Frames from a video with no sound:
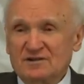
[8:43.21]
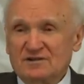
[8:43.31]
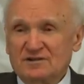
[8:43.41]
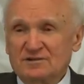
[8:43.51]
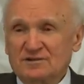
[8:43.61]

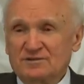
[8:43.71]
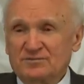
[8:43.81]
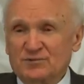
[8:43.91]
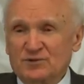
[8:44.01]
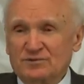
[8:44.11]
э,
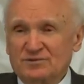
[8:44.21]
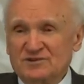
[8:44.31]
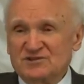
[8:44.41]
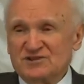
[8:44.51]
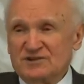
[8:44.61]

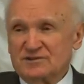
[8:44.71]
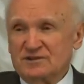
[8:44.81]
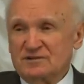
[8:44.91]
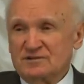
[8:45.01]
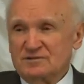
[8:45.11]

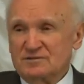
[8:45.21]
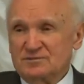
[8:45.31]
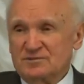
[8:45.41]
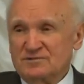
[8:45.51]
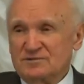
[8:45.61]
десятки
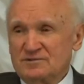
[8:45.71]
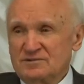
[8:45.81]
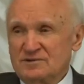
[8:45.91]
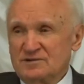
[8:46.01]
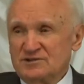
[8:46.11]

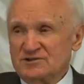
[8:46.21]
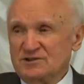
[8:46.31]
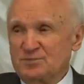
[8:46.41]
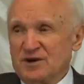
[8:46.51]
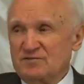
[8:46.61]
э, этих
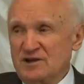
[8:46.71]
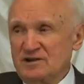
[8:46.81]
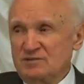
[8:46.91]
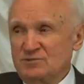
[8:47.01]
направлений.